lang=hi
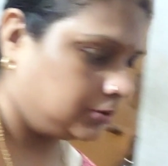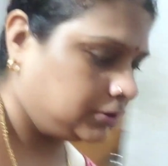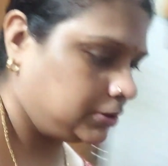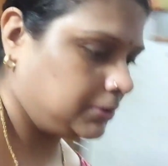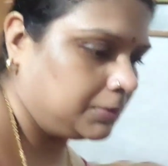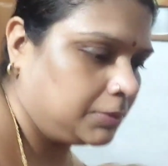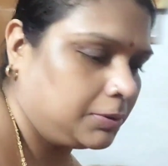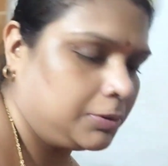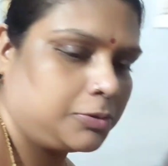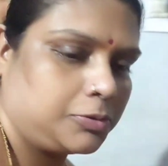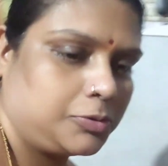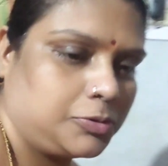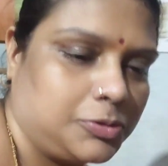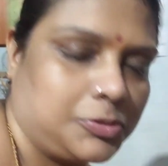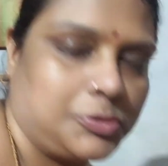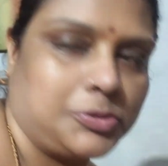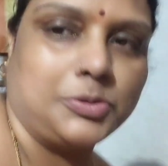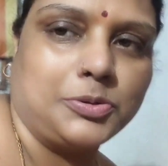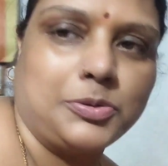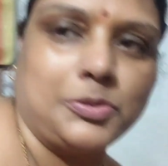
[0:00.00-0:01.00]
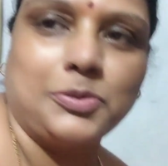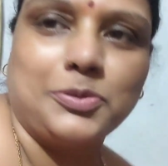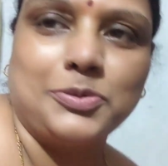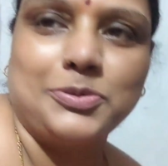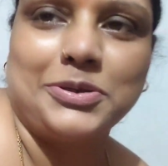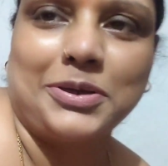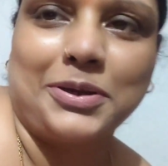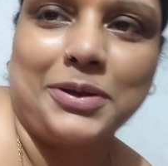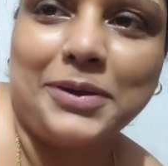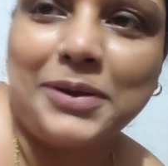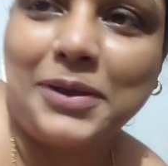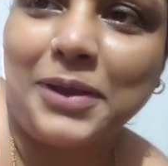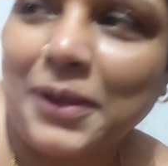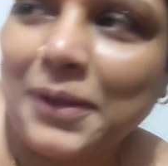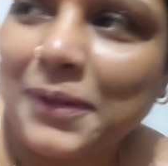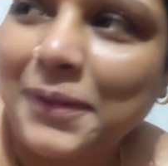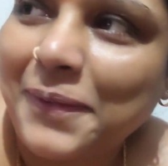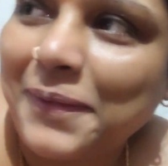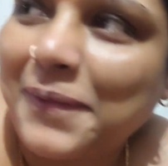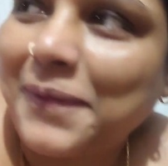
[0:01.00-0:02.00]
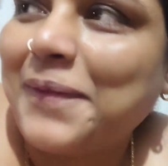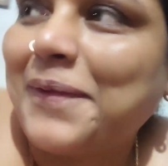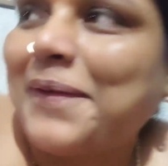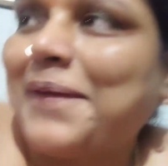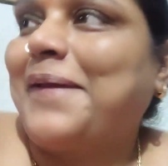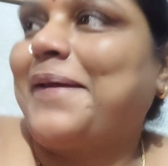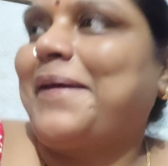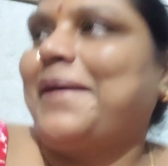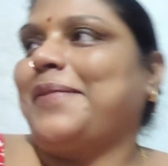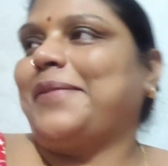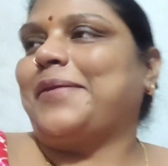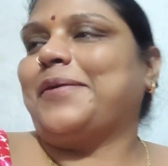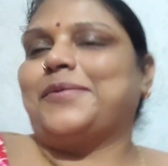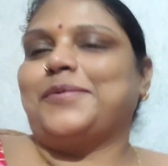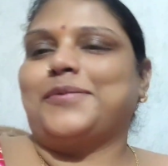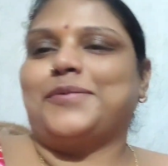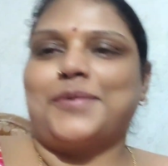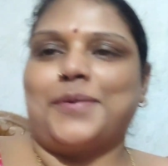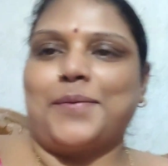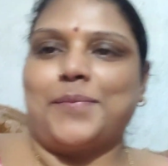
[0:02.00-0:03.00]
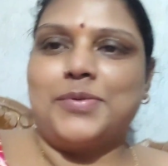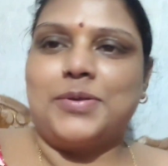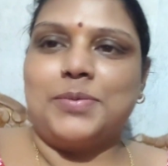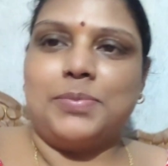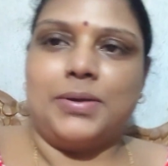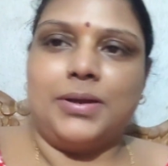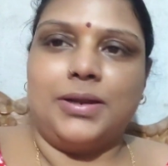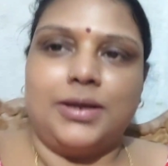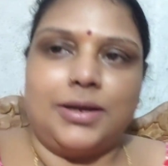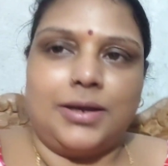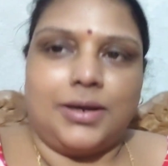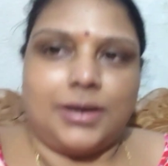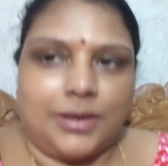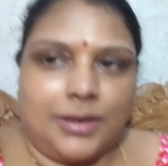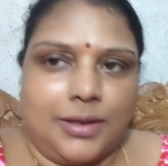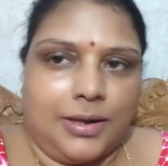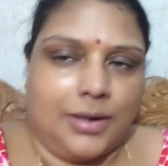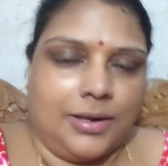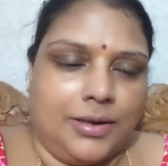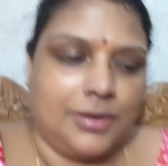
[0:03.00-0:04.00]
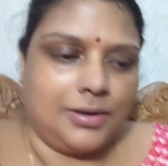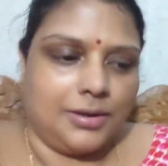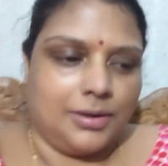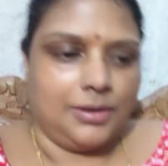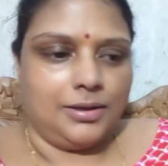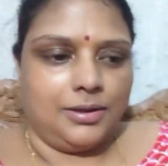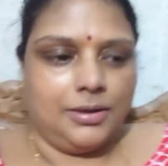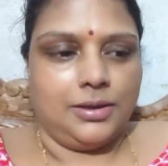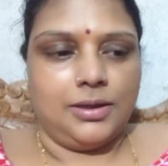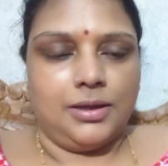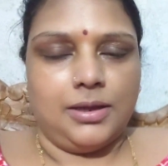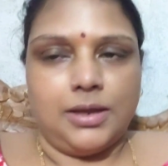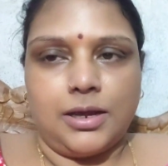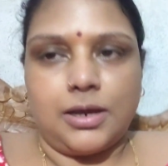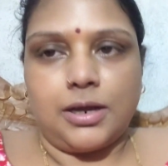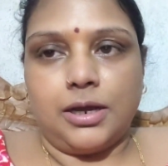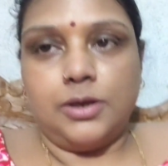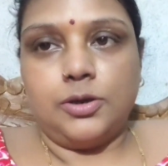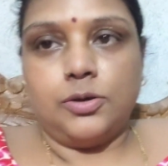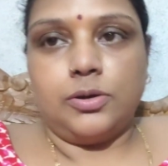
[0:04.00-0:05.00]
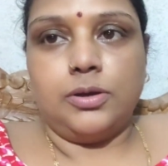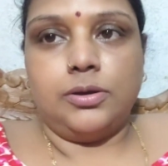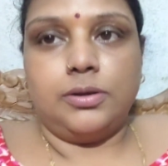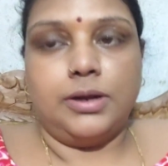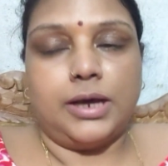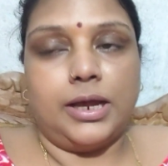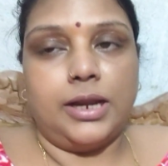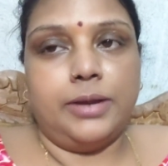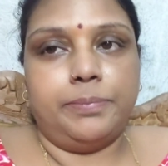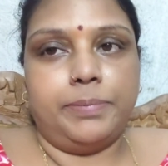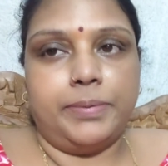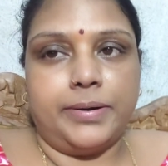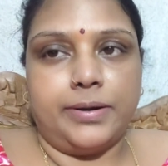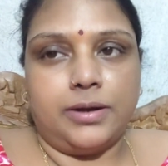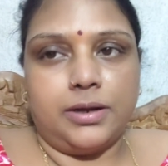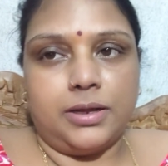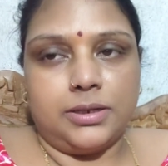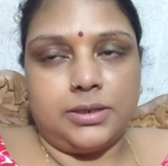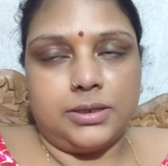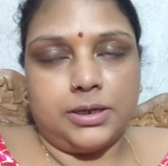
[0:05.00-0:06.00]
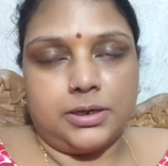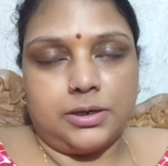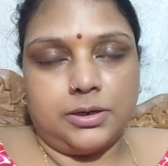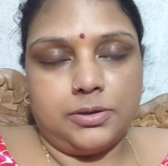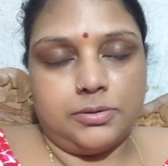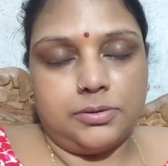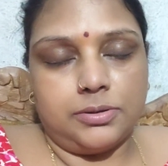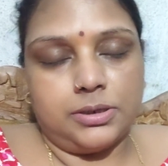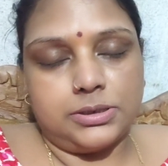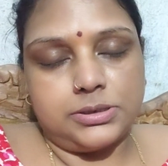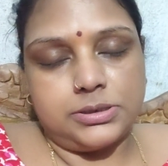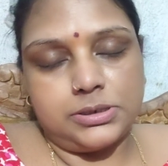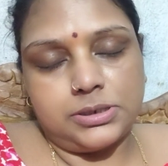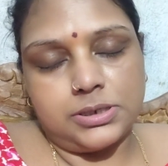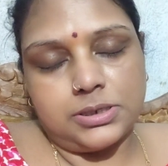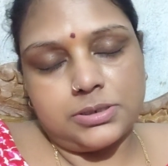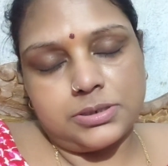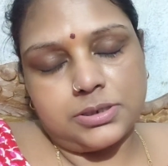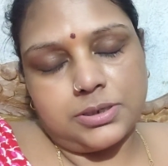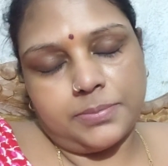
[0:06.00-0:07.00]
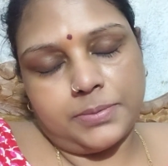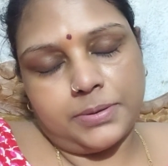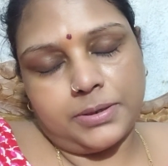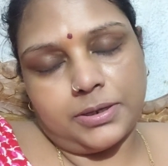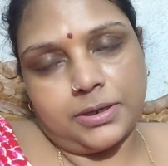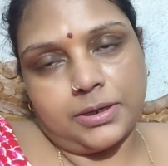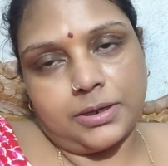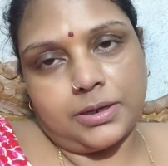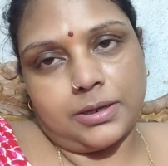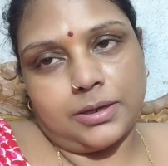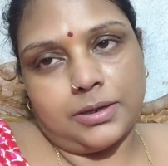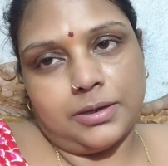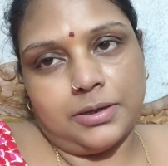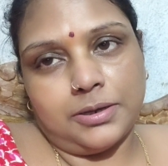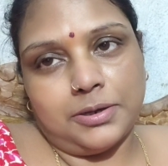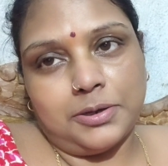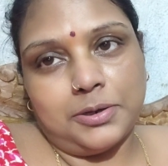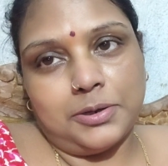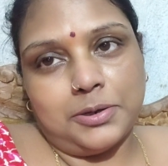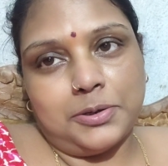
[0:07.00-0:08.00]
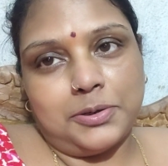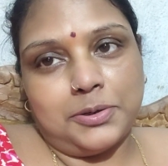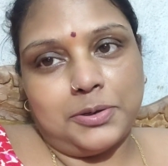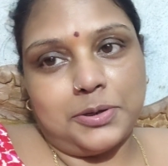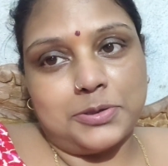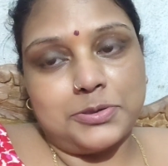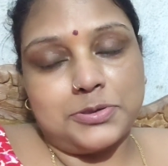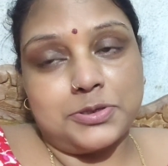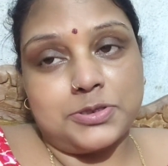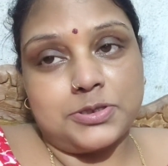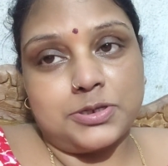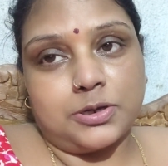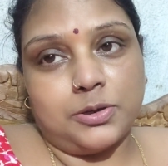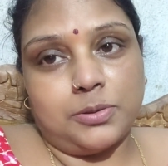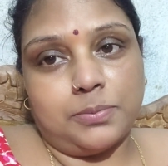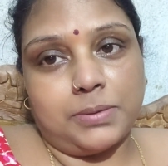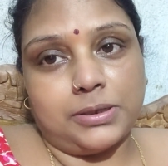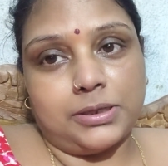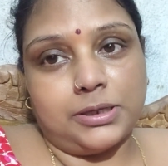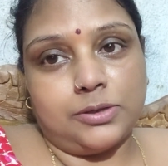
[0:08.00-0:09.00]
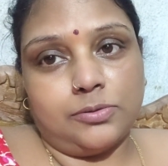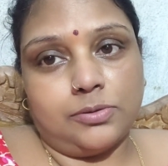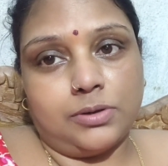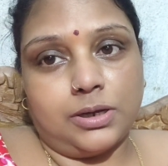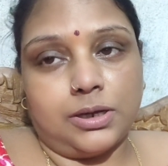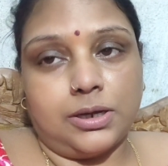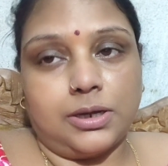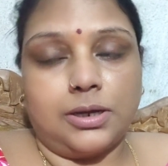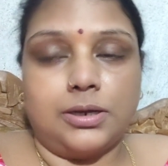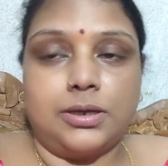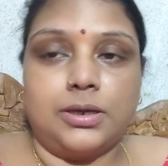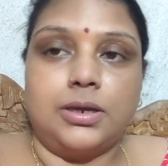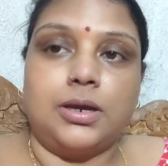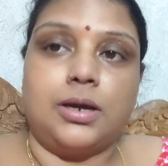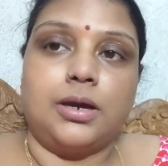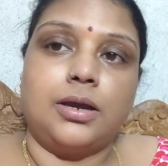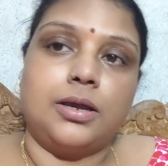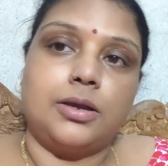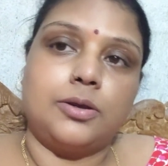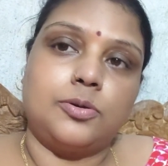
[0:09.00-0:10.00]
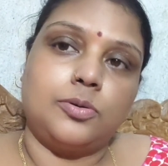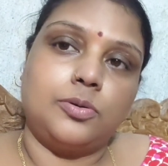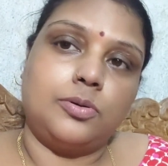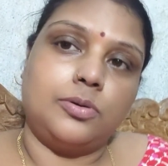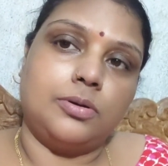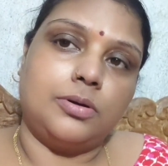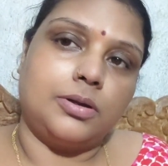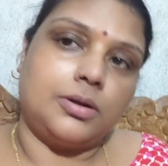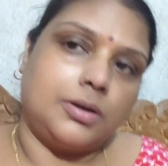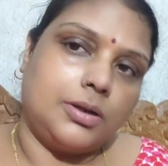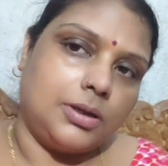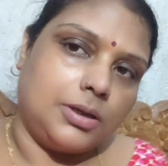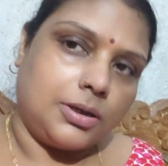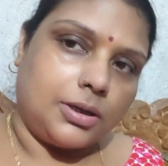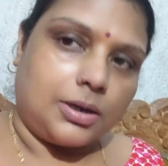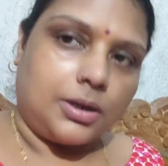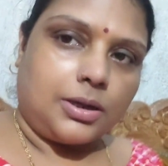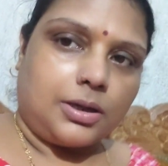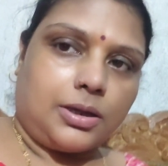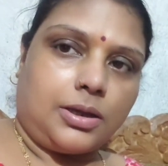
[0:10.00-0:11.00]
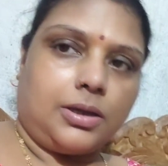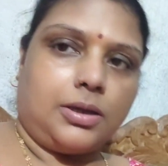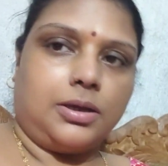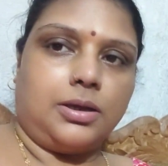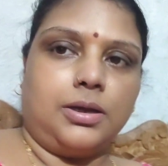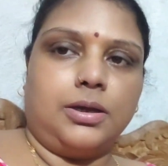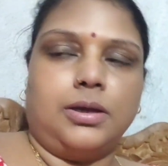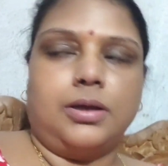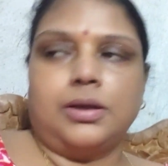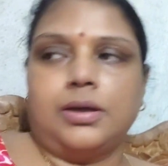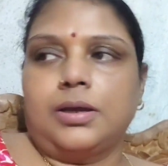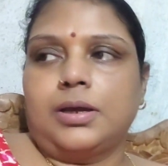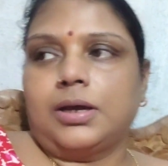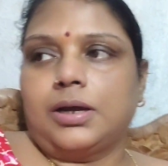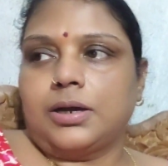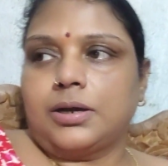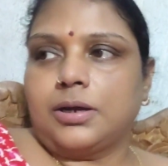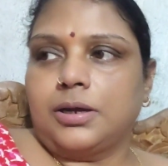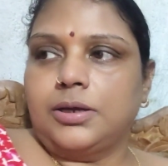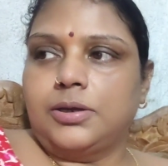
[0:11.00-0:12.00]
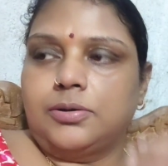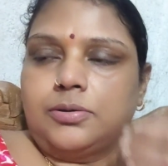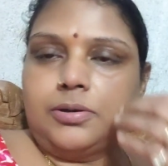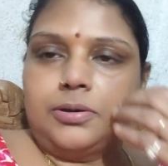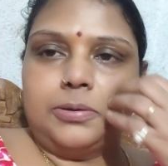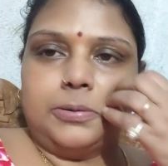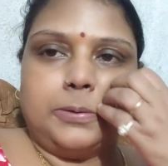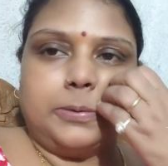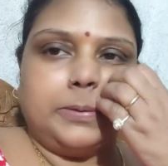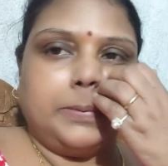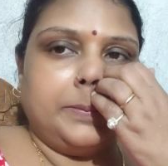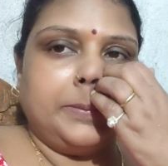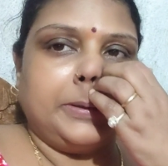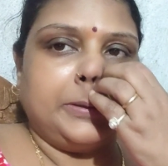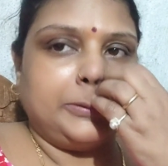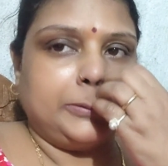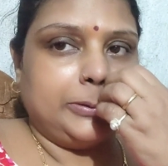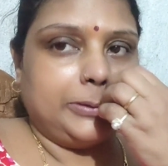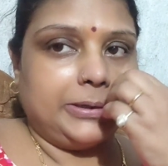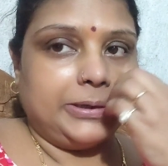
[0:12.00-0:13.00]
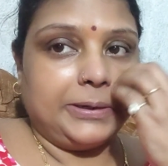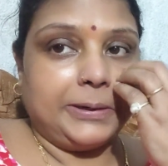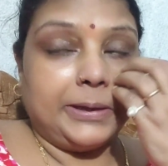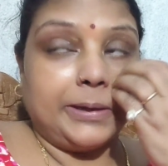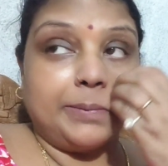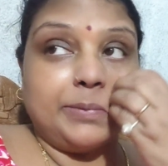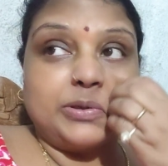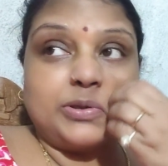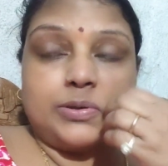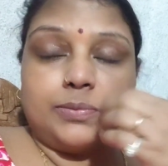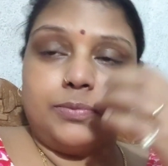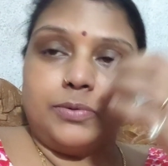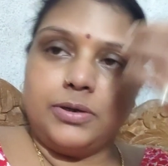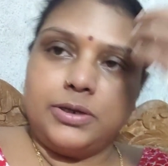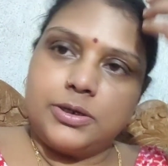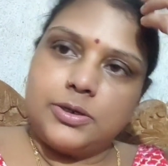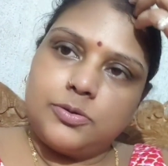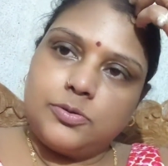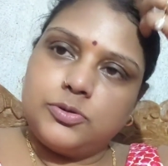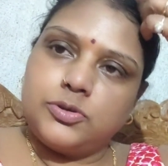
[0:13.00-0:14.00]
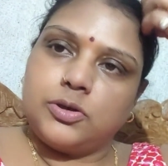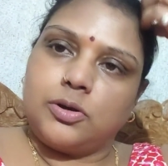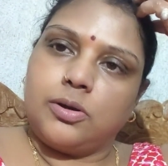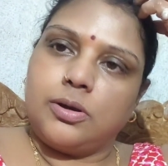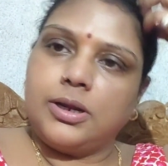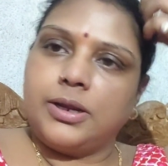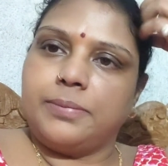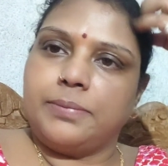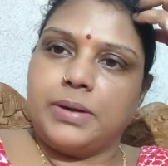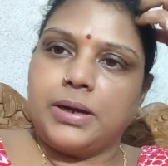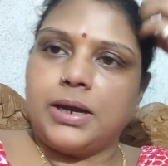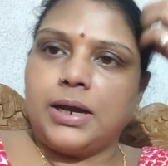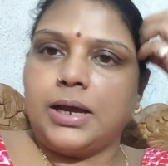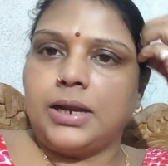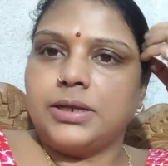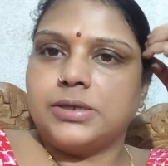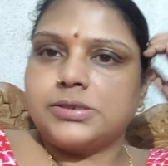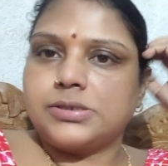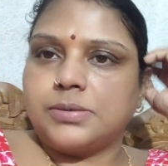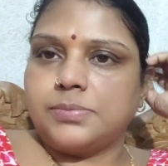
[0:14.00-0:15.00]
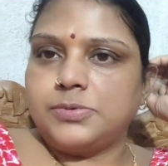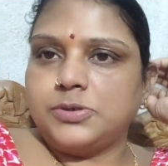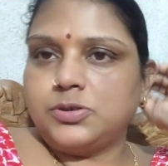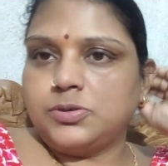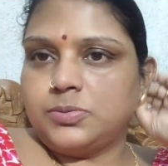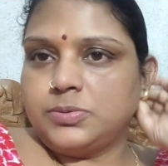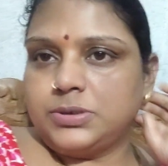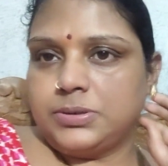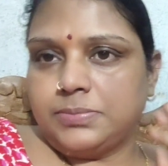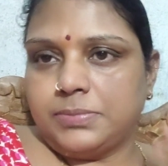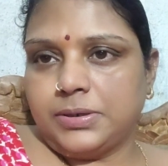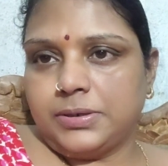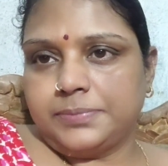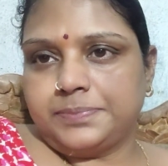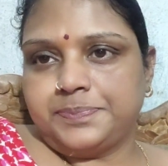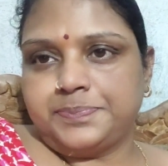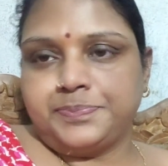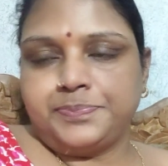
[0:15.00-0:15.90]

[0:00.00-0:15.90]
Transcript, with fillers: चावला तो छुछुरू कुछ चलेगा तो कुछ सब्जी बनेगा कहीं कहीं लाले पड़ा रहता है कहीं कहीं ऐसी टेंशन में रहेंगे टेंशन से कहीं माथा दुखाएगा कि यार को ऑर्डर नहीं आ रहा है और कहीं कहीं को मिनट छुट्टी नहीं हम इसको बोले कि कुछ ऑनलाइन मंगा ले सब्जी उब्जी में